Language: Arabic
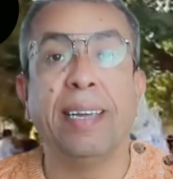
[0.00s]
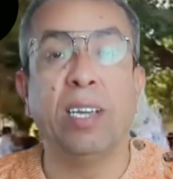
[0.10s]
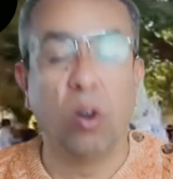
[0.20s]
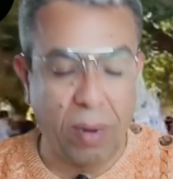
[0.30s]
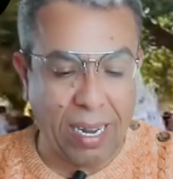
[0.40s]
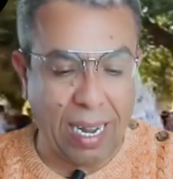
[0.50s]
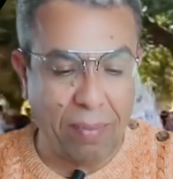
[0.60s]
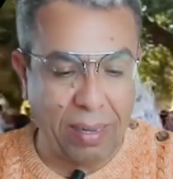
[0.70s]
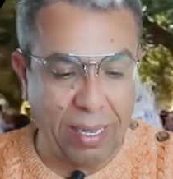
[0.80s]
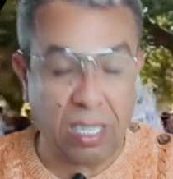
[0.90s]
يوم
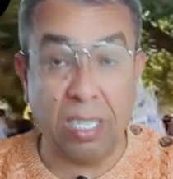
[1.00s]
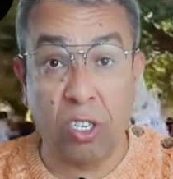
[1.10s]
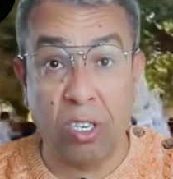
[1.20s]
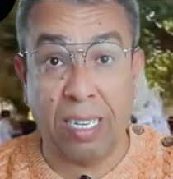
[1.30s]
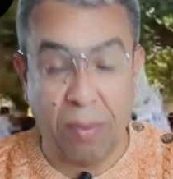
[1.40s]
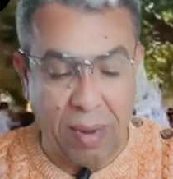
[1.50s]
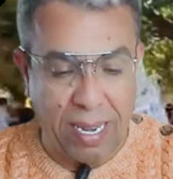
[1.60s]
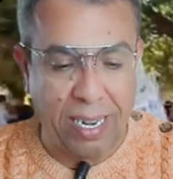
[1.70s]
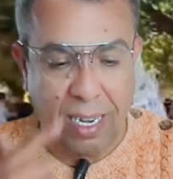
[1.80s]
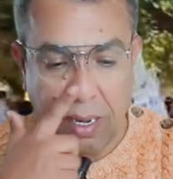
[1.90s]
الخميس لجنه
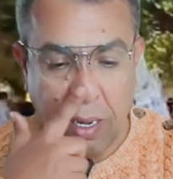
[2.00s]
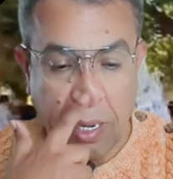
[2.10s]
الماليه